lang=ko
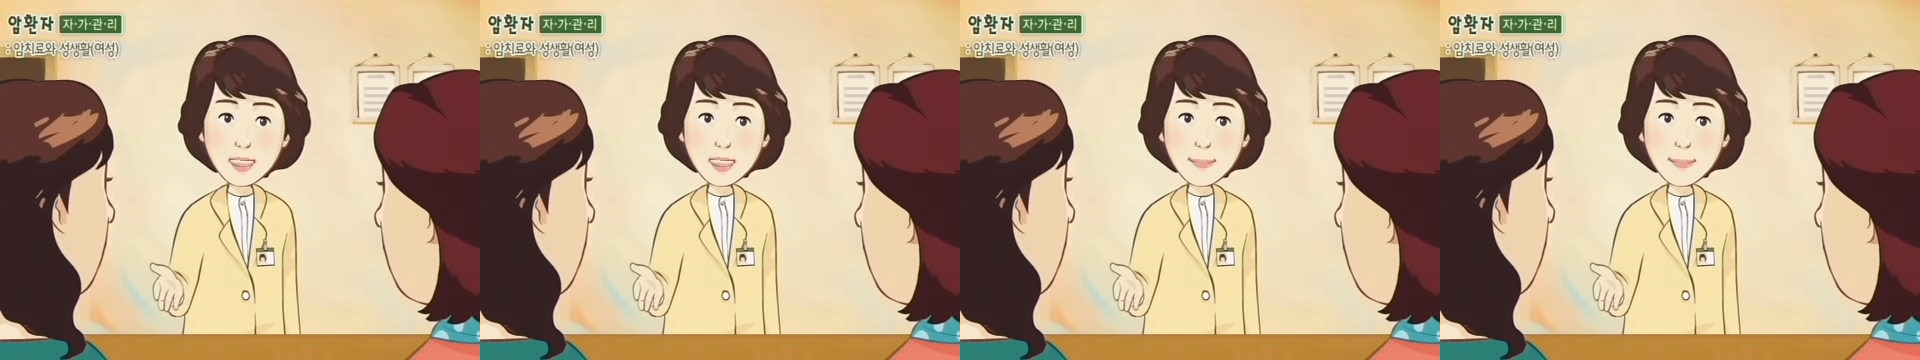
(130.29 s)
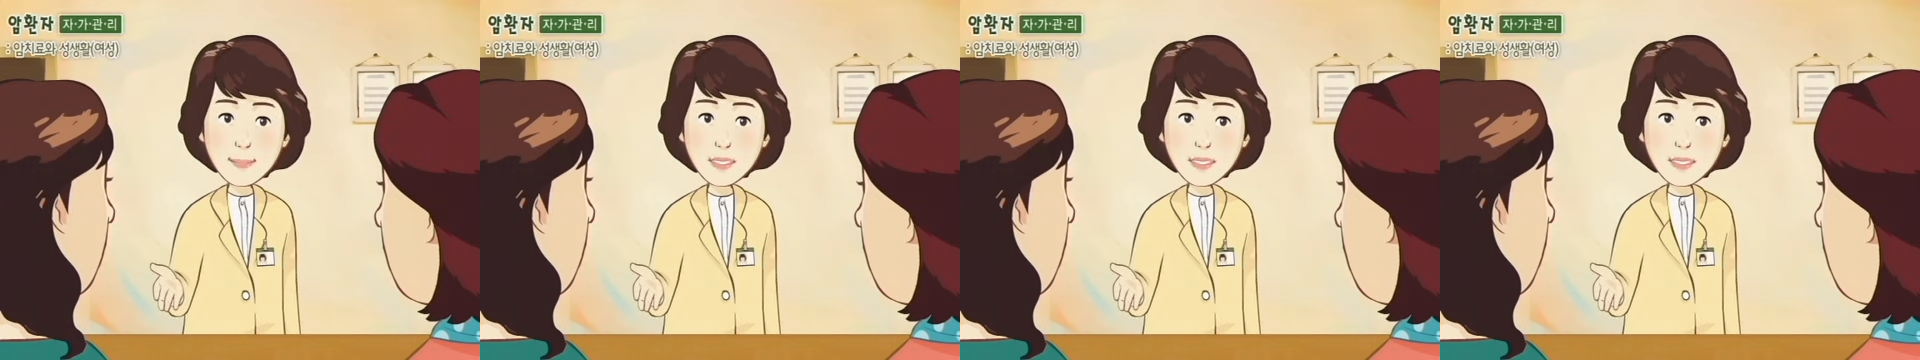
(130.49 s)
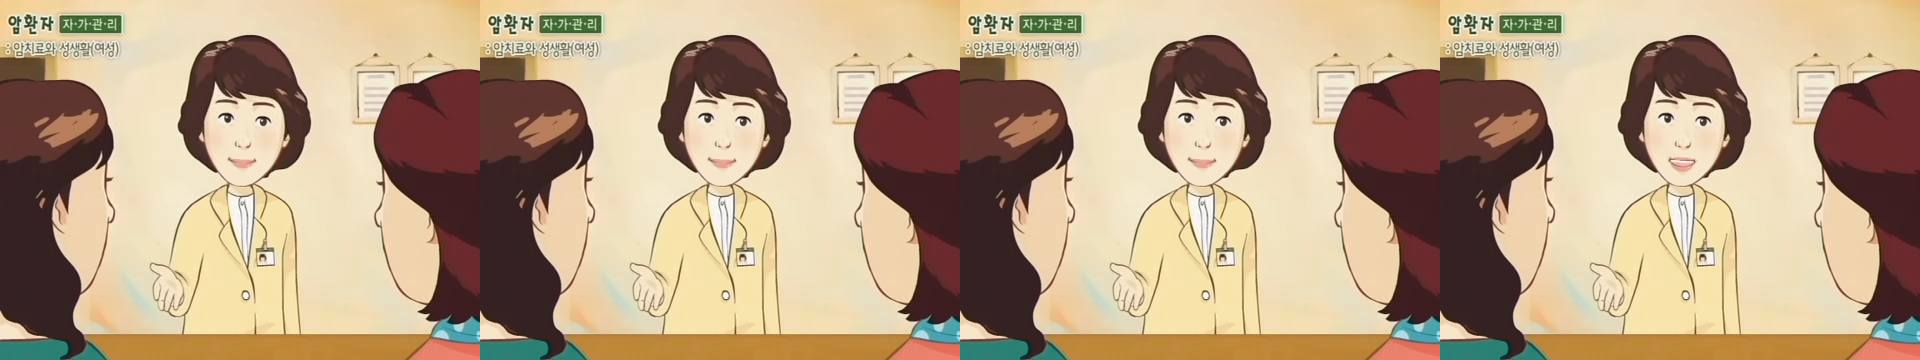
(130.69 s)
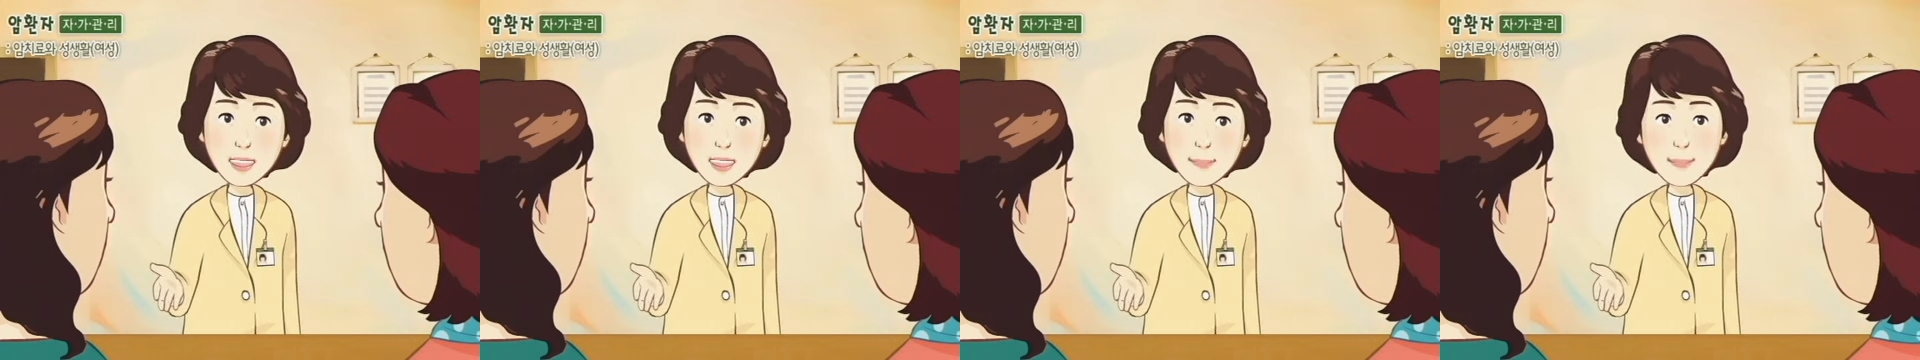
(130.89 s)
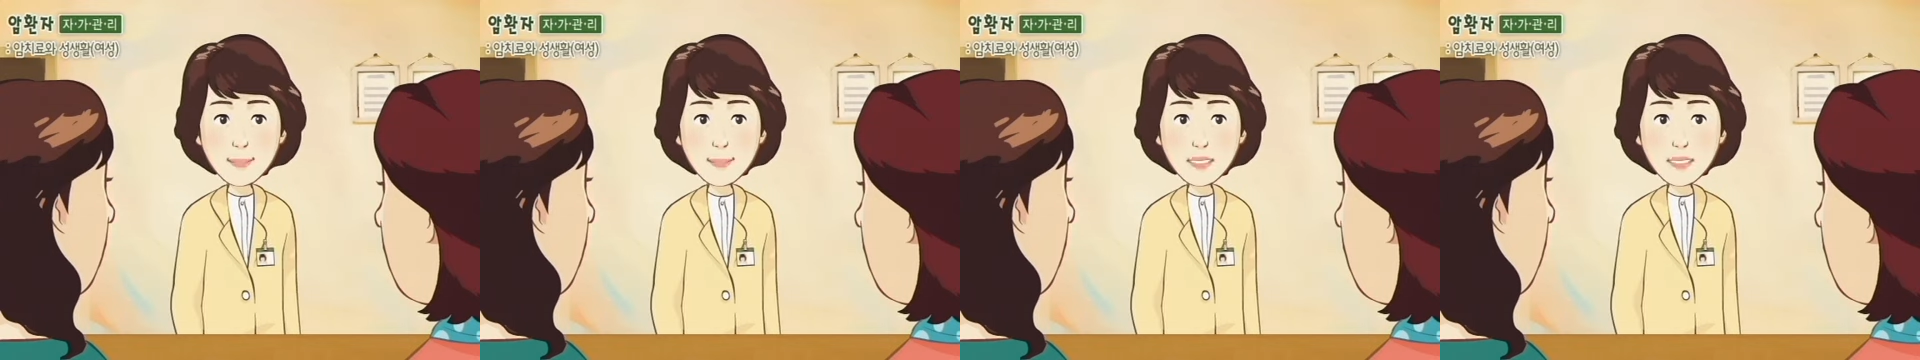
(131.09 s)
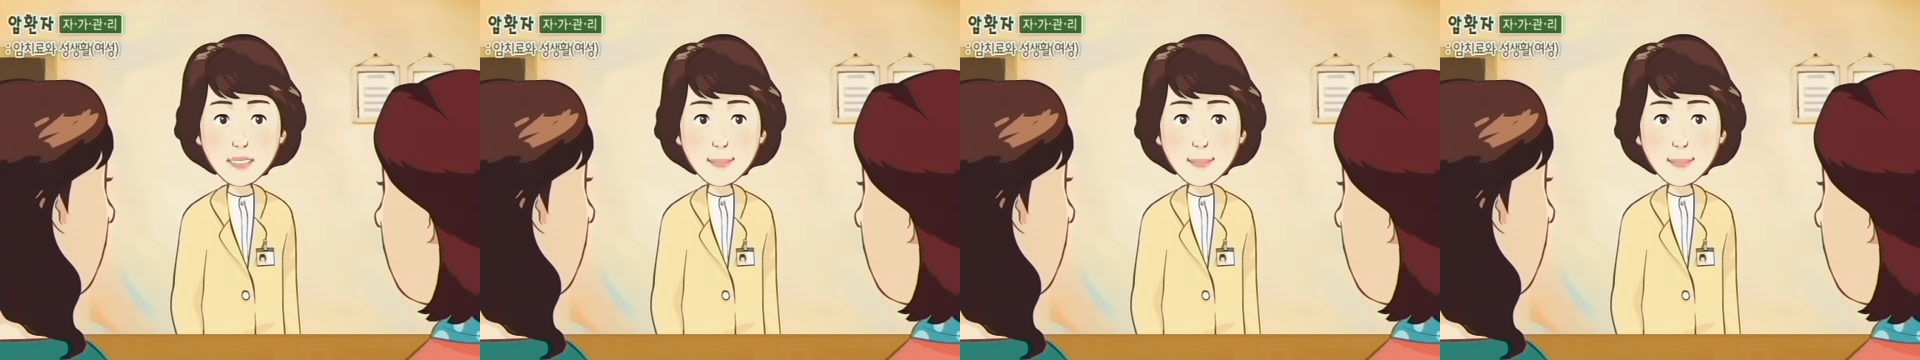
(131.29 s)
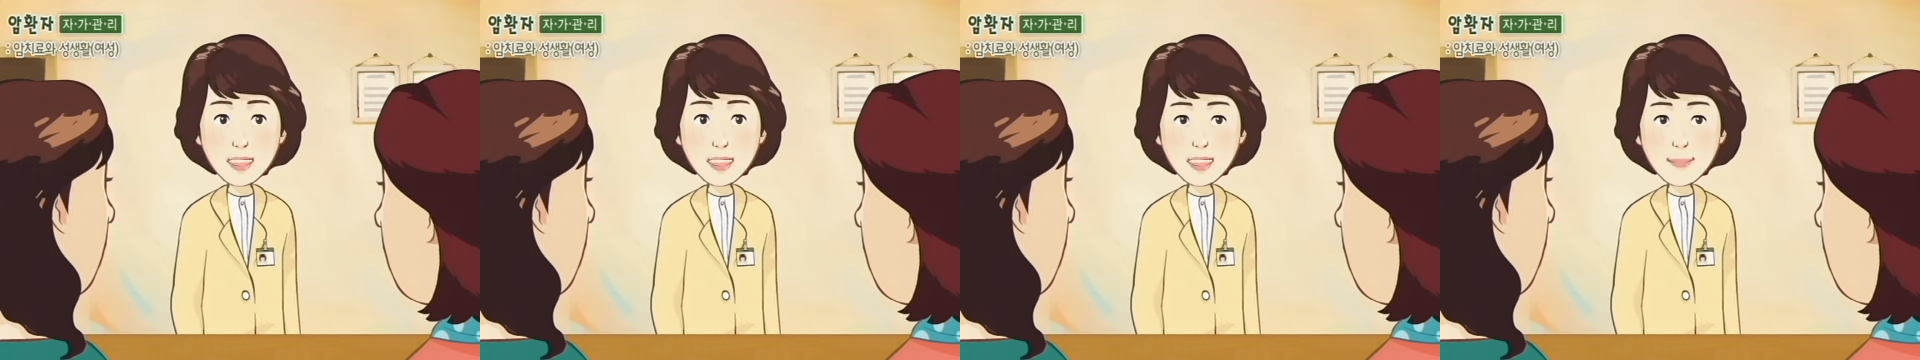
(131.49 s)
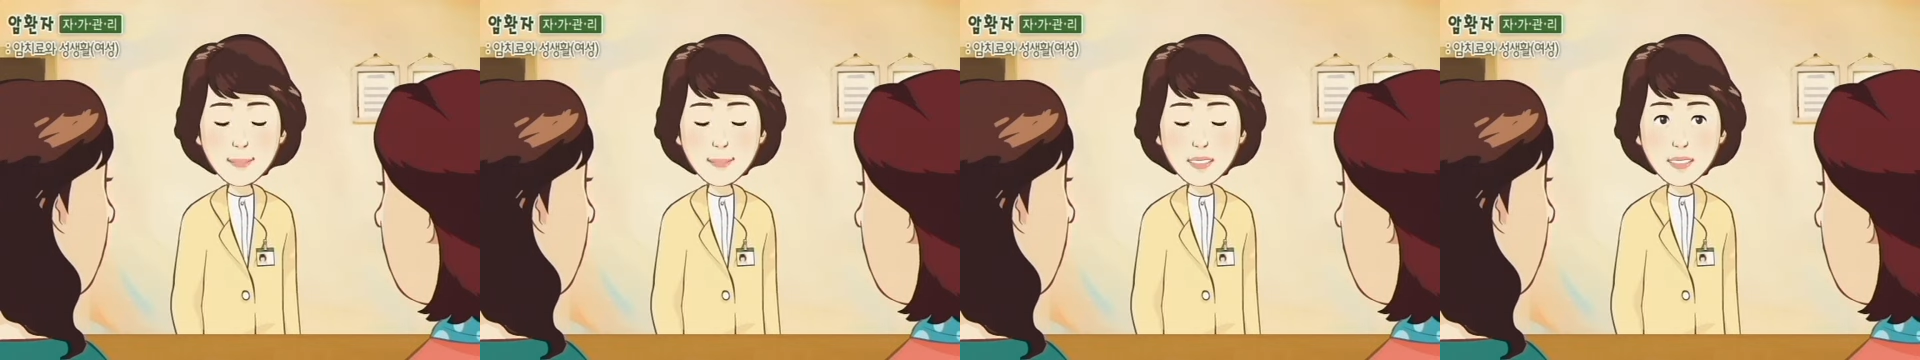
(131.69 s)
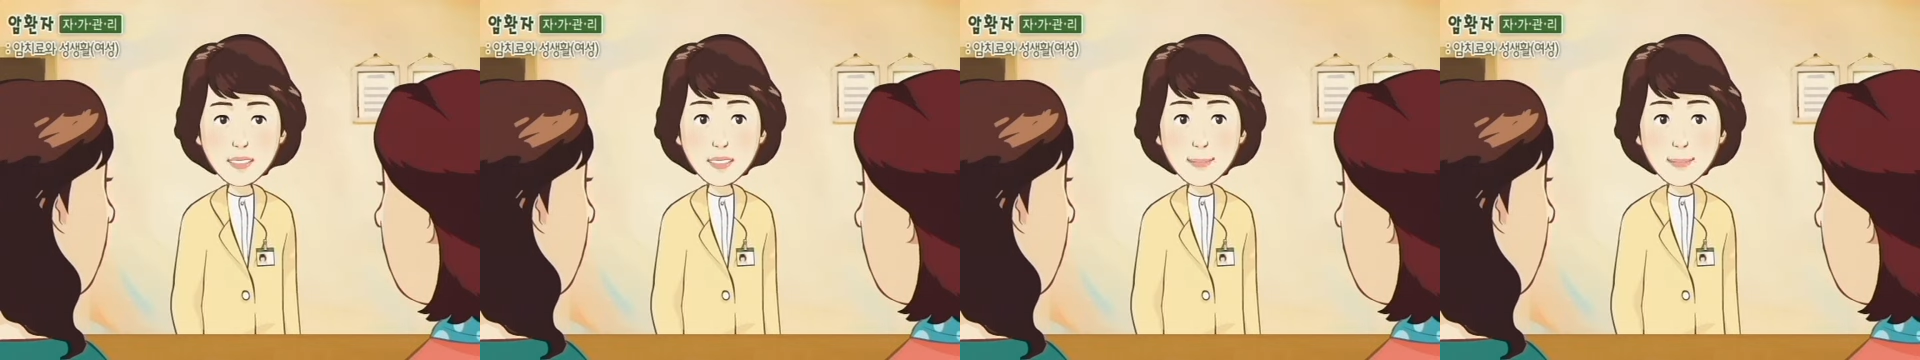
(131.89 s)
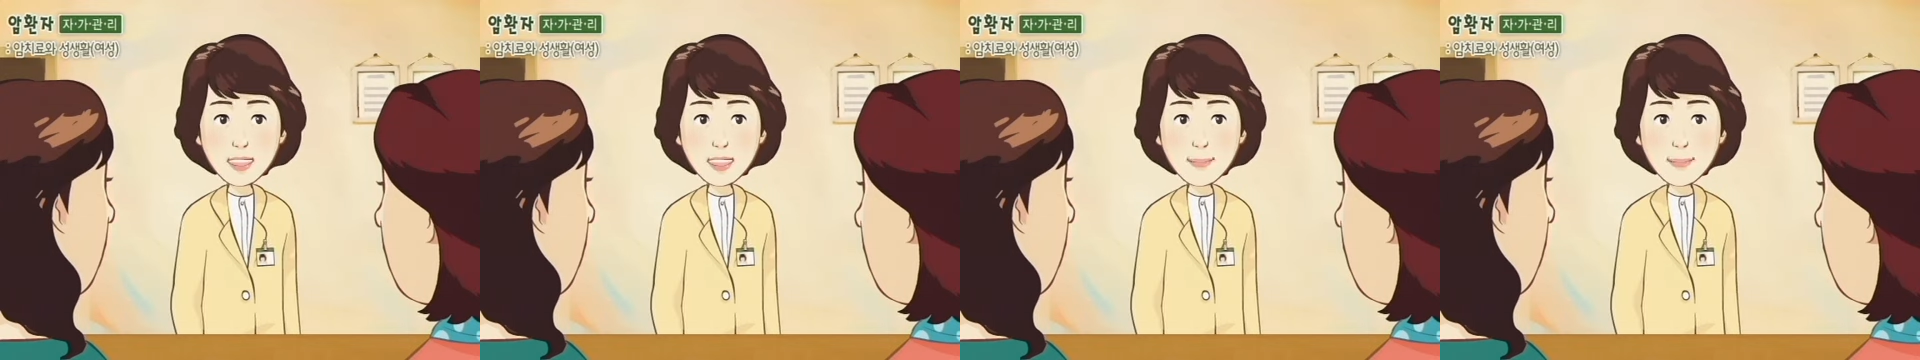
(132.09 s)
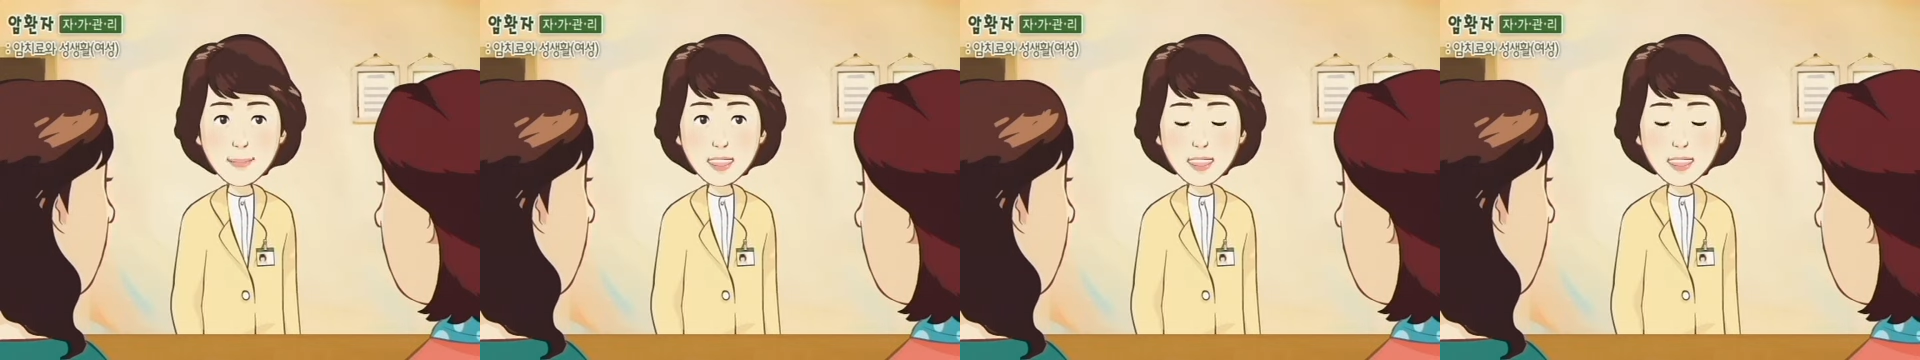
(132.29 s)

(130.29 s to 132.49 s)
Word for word: 여성 암 환자에게 나타나는